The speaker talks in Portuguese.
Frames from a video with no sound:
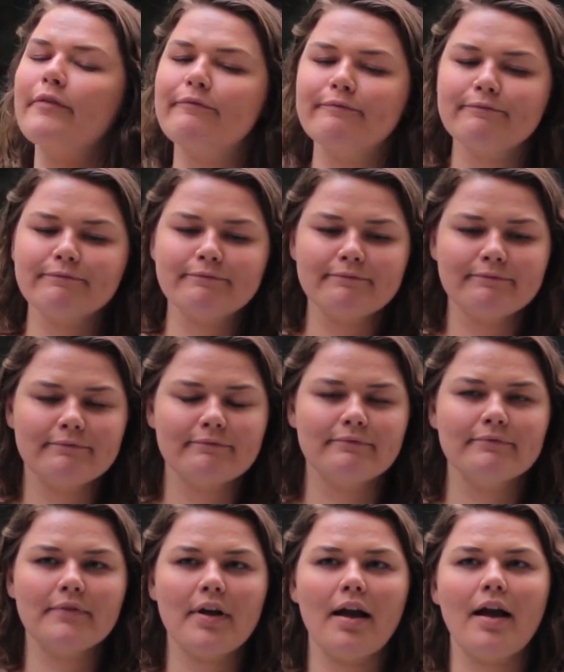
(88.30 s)
e que eu
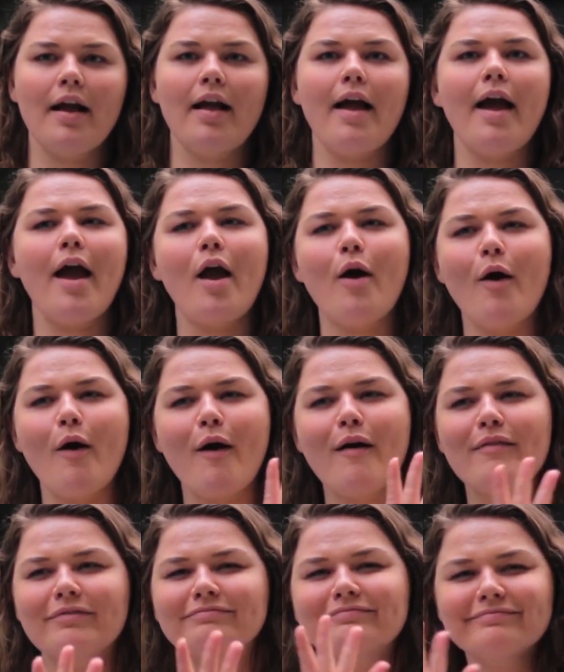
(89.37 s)
poderia
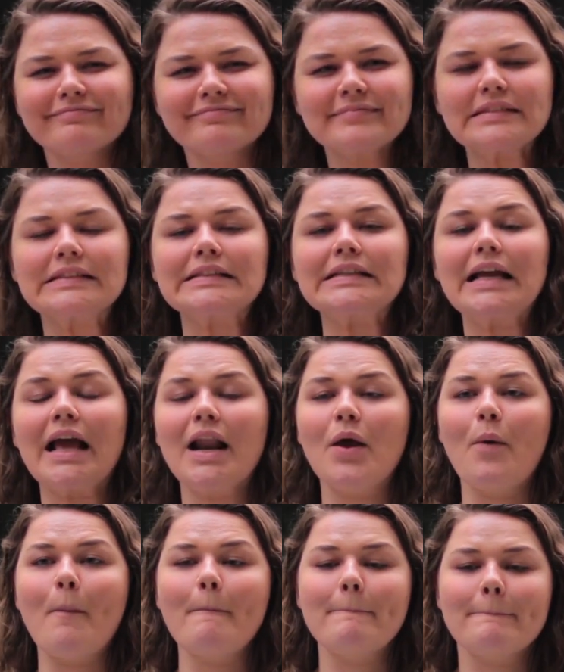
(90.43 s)
incentivar outras
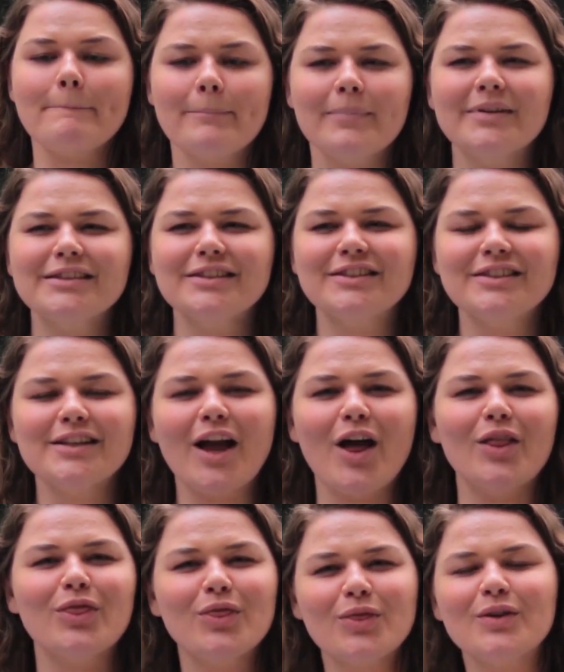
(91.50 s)
pessoas, né,
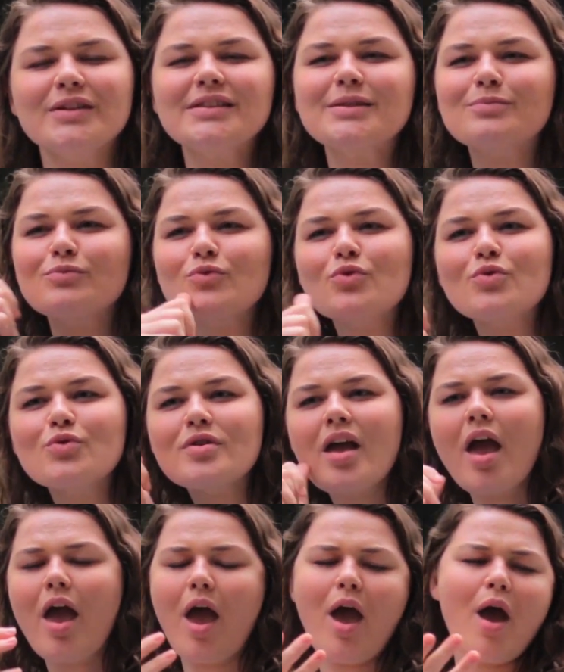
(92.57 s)
mulheres e homens, para
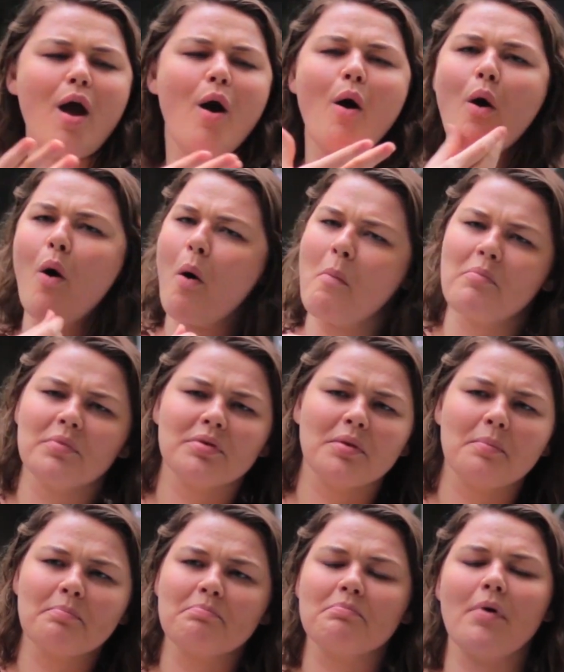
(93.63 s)
que eles se sintam
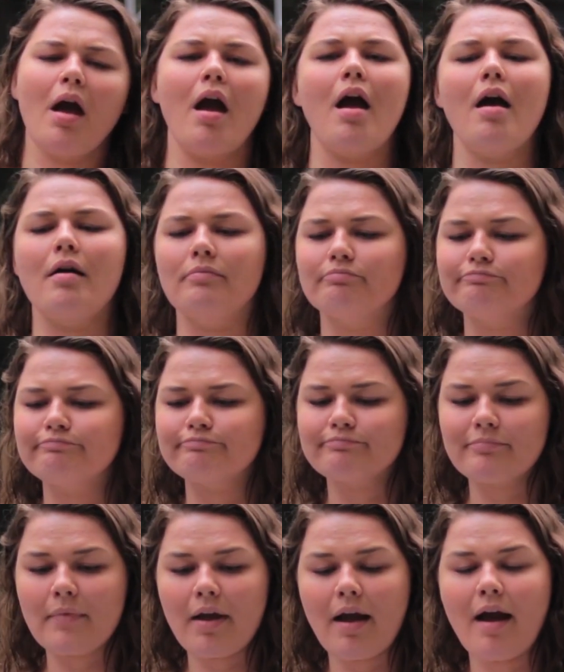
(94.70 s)
bem e
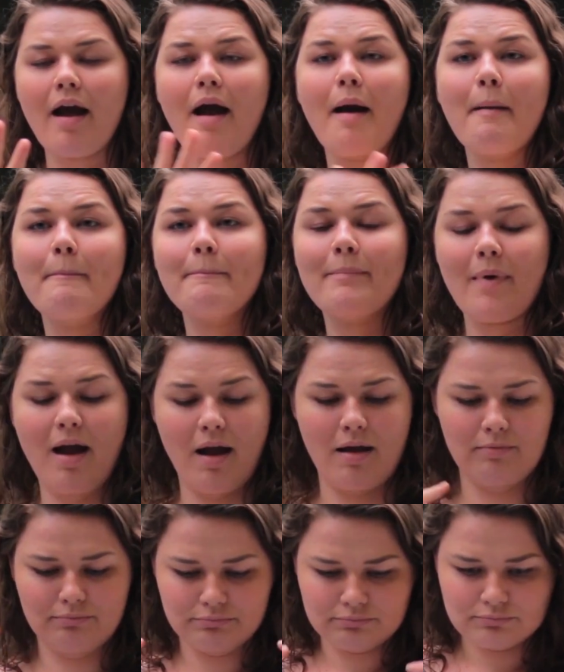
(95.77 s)
felizes para
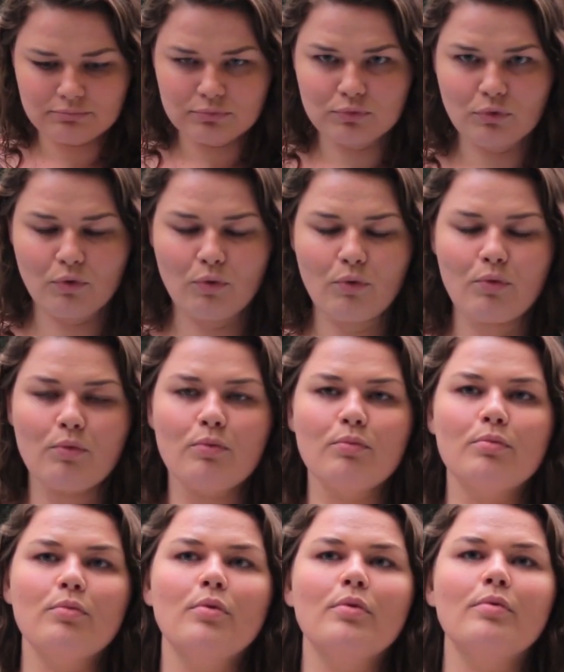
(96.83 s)
aceitarem e amarem
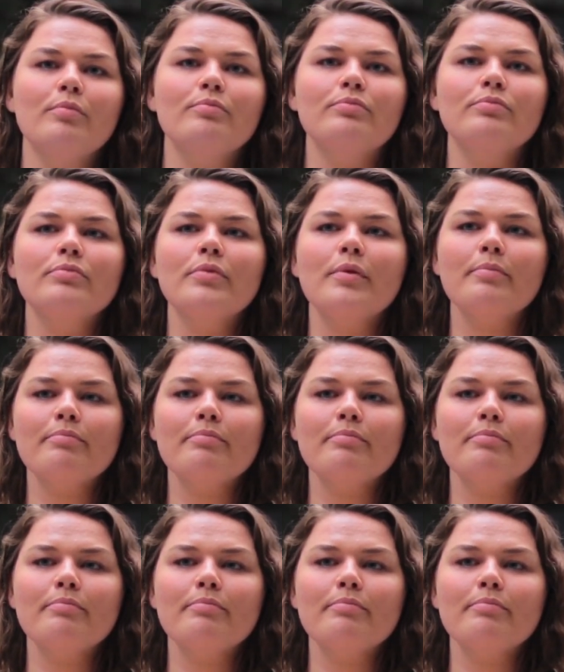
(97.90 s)
seus corpos,